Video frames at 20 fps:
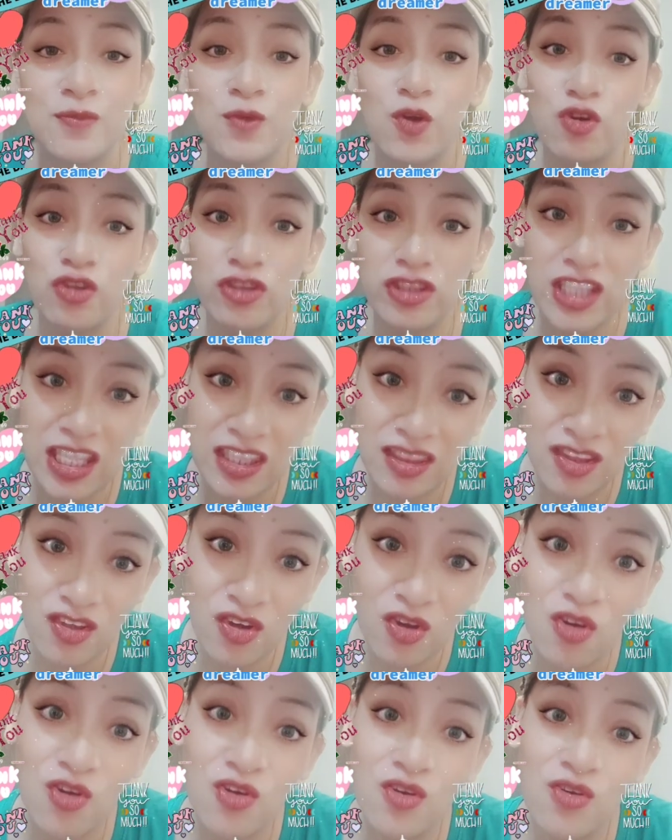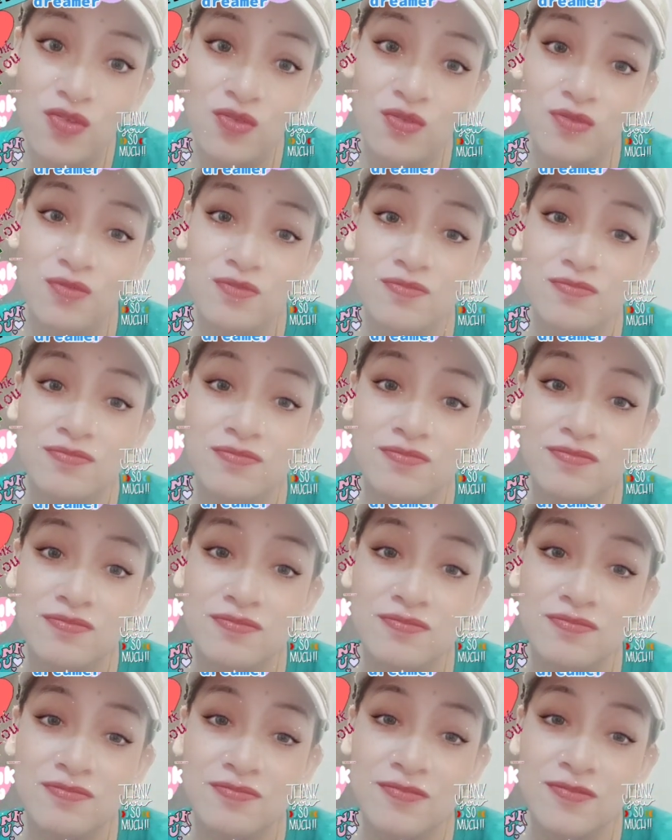content ko.
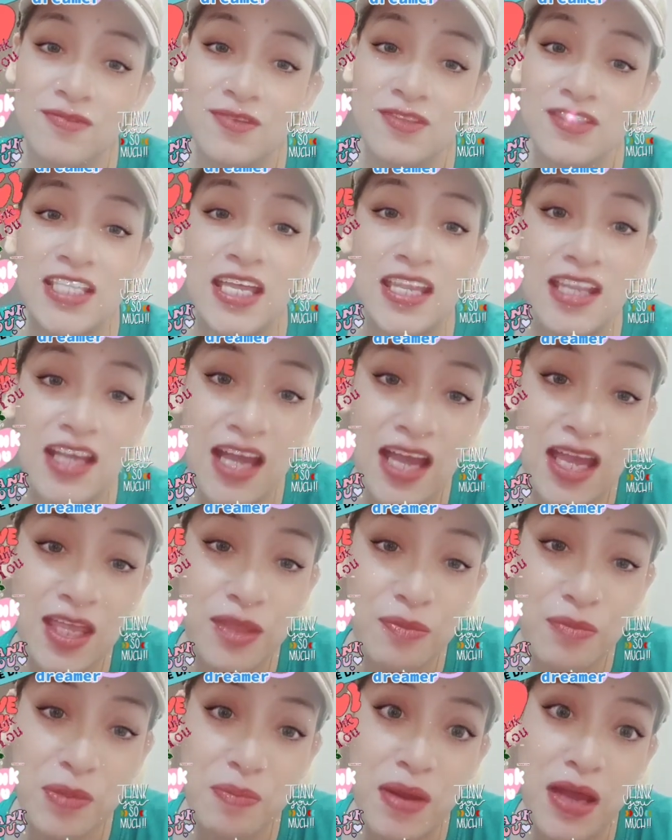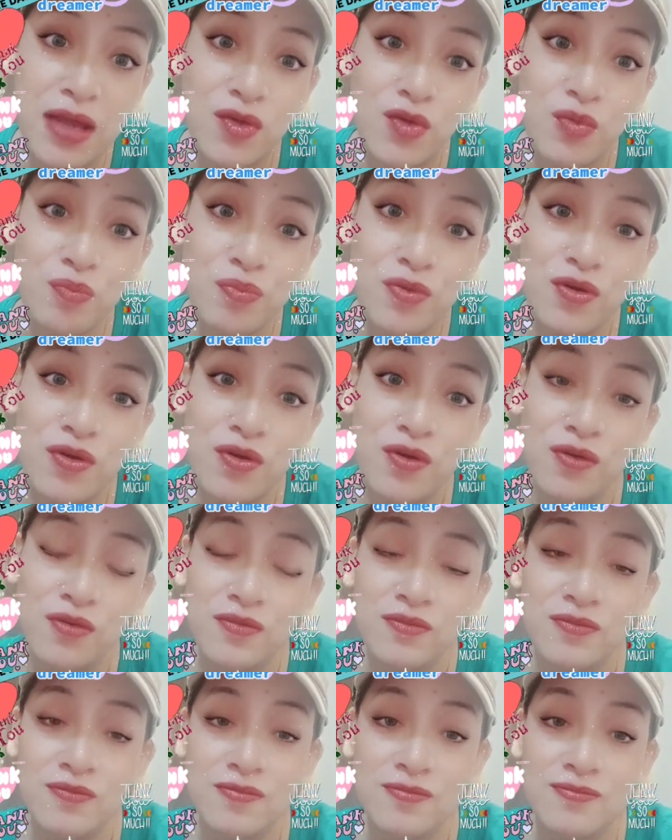Sana kahit papano po,
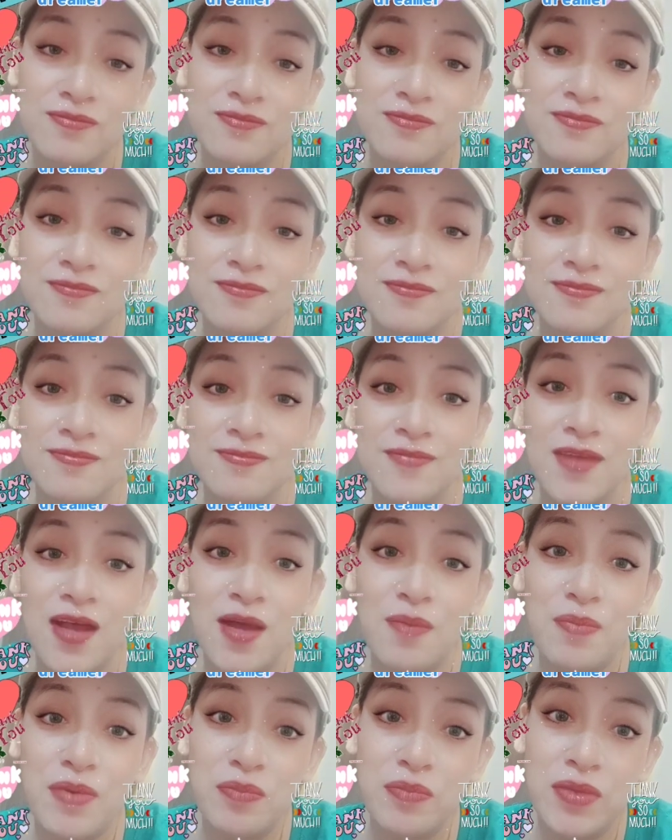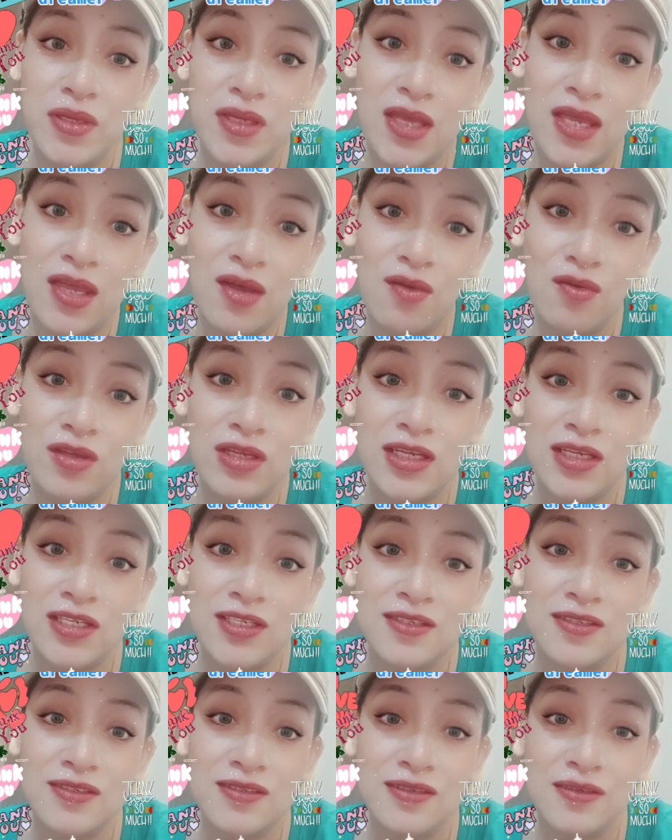nakapagbigay ako ng
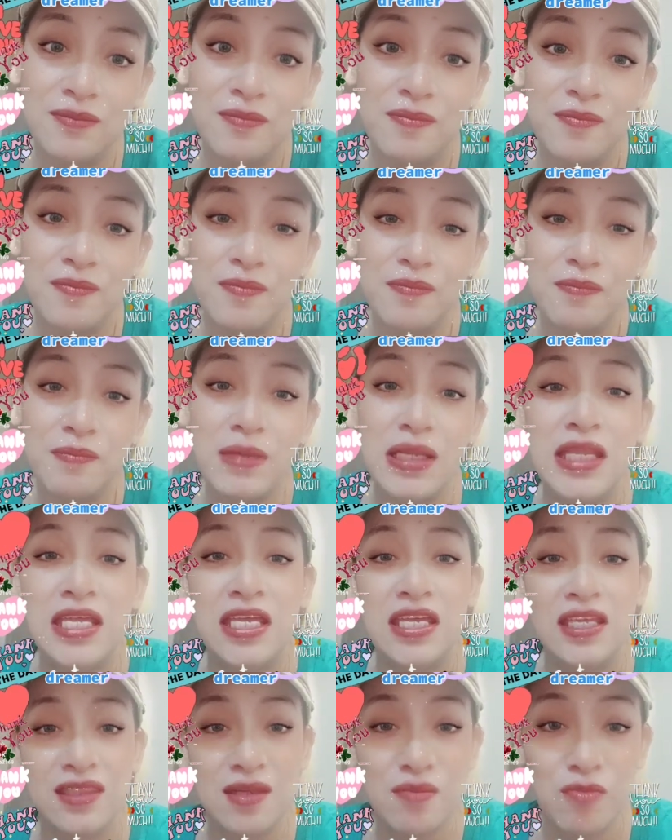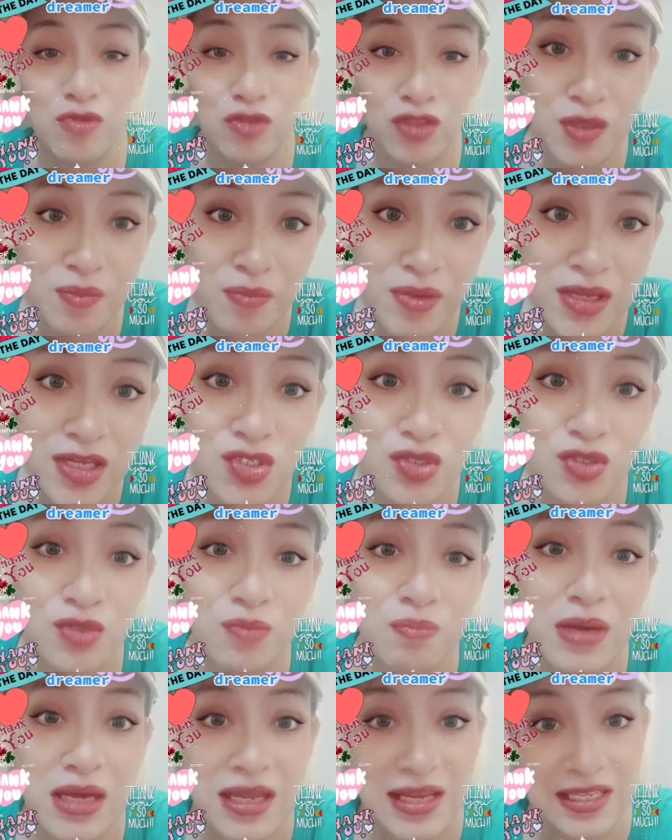maliit na
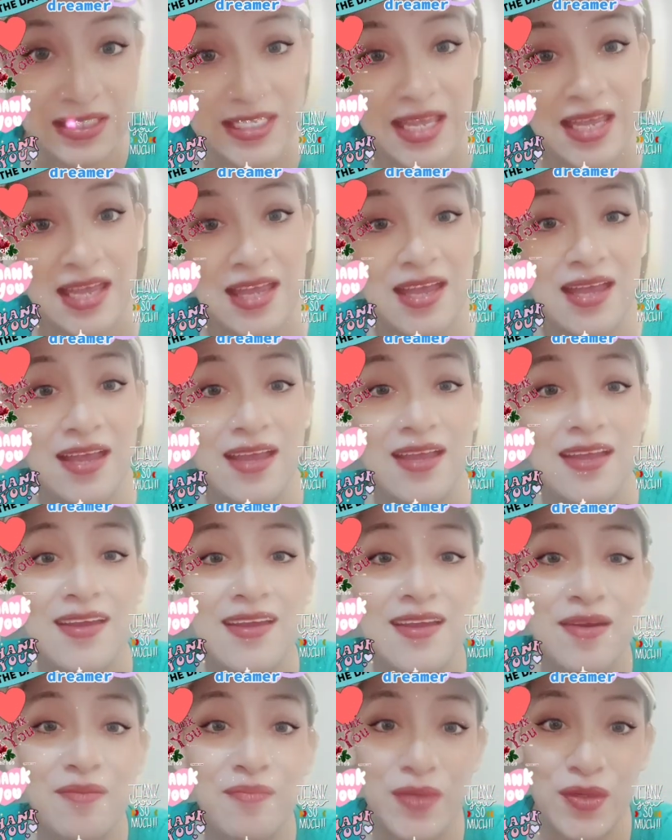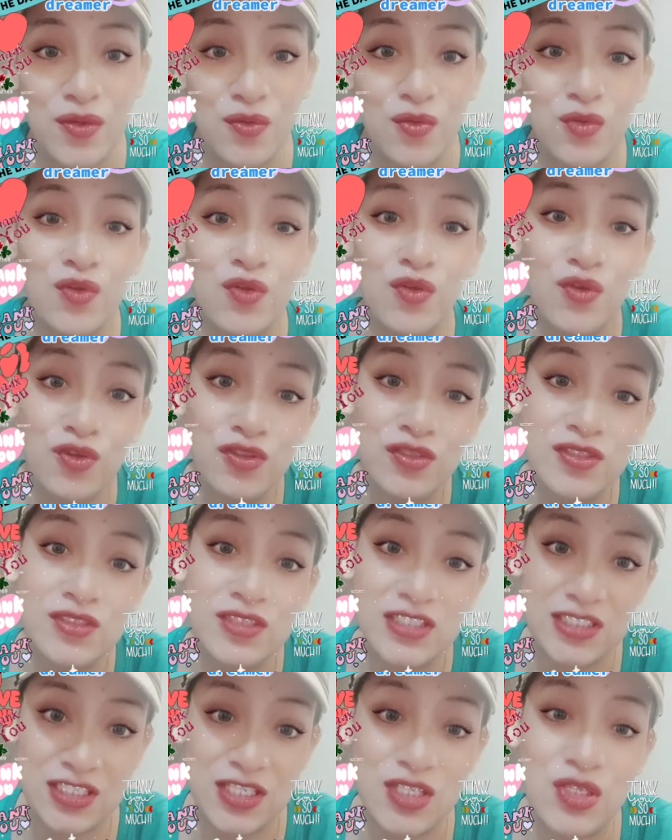motivation para sa manonood,
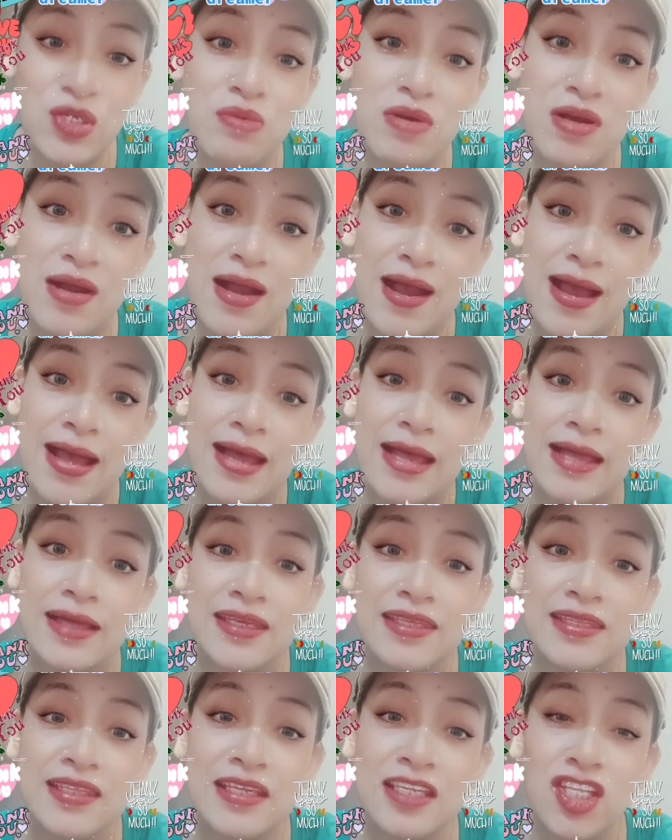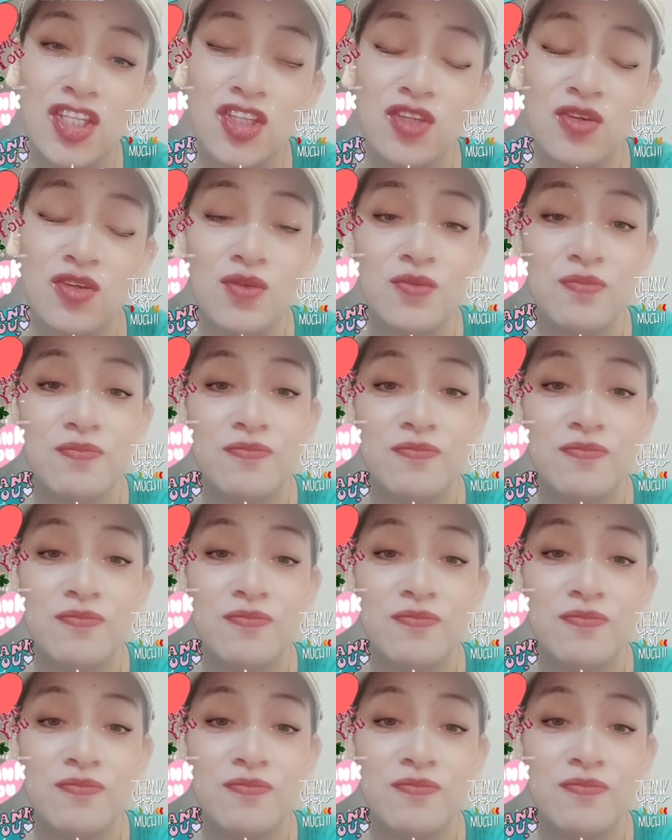sa sino mga kakakita nito.